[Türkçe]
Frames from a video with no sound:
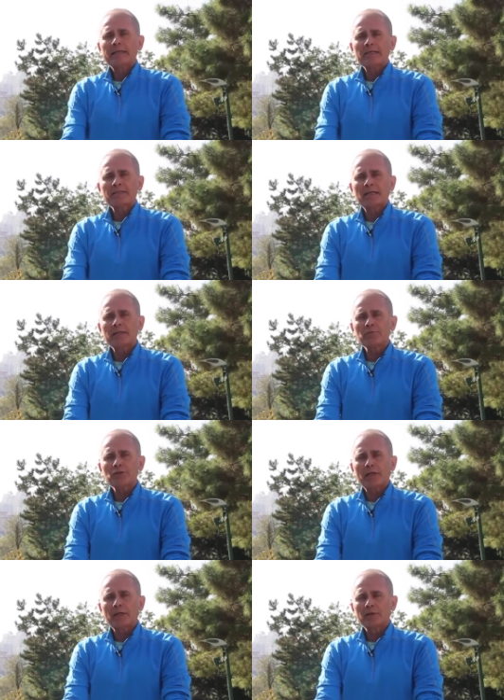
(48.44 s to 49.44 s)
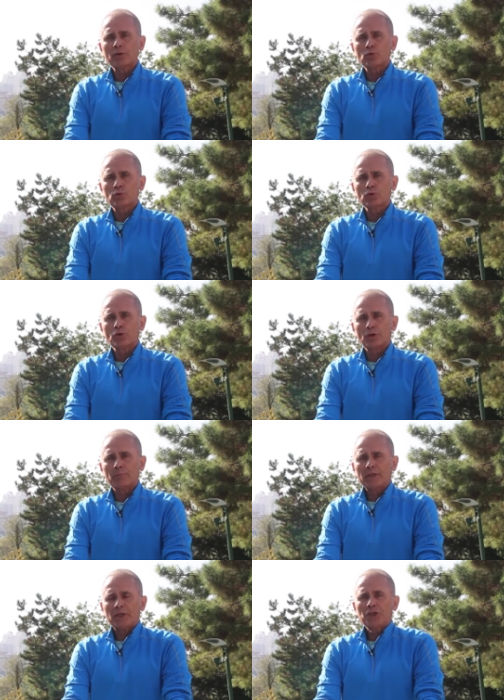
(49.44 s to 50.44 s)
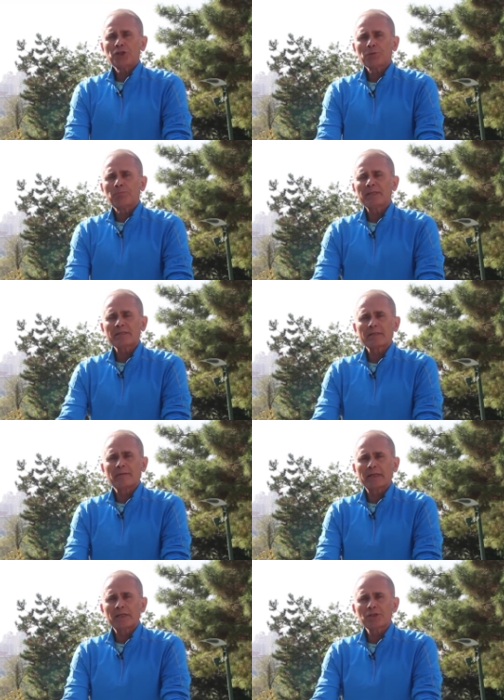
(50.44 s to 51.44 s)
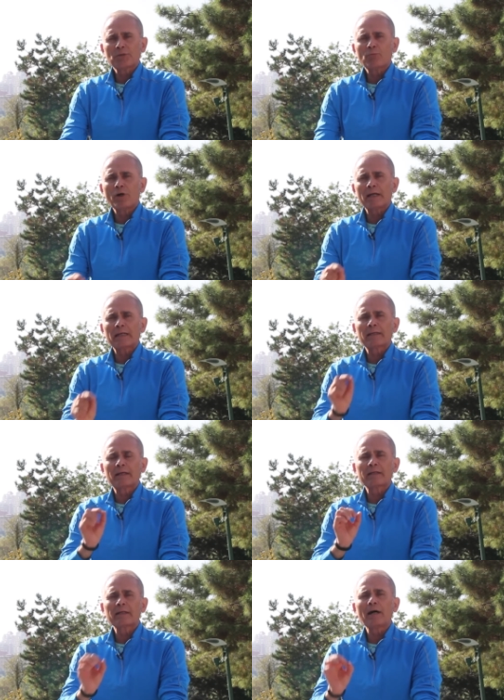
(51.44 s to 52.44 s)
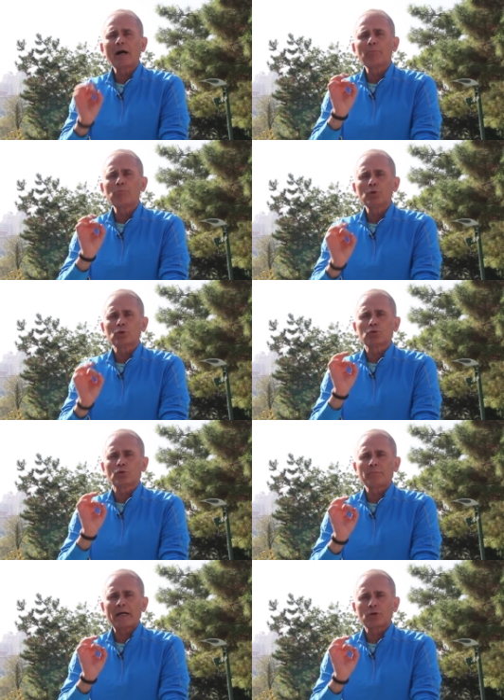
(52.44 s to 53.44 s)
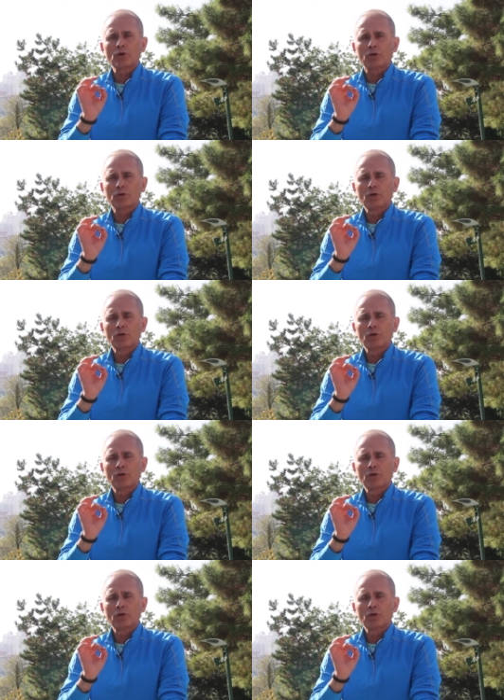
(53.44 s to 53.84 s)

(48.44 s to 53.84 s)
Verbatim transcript: destekli bir şekilde tutuyorum. Hiçbir zaman için bu aletlerde kambur durmak yok.